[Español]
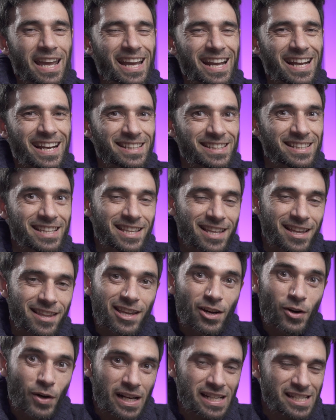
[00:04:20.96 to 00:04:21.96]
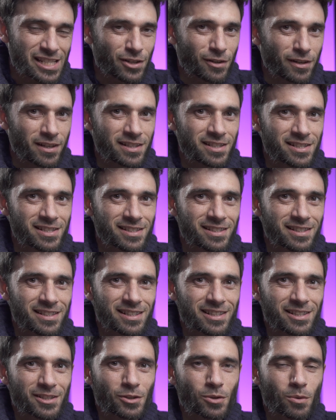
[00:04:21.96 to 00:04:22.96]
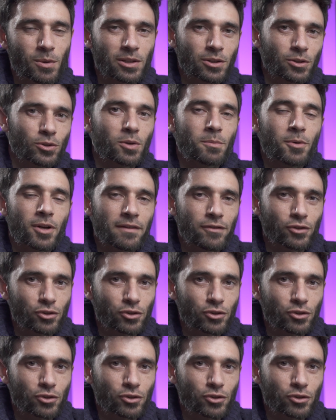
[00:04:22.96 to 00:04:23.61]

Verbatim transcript: En cantidad de ocasiones yo cuando tomo la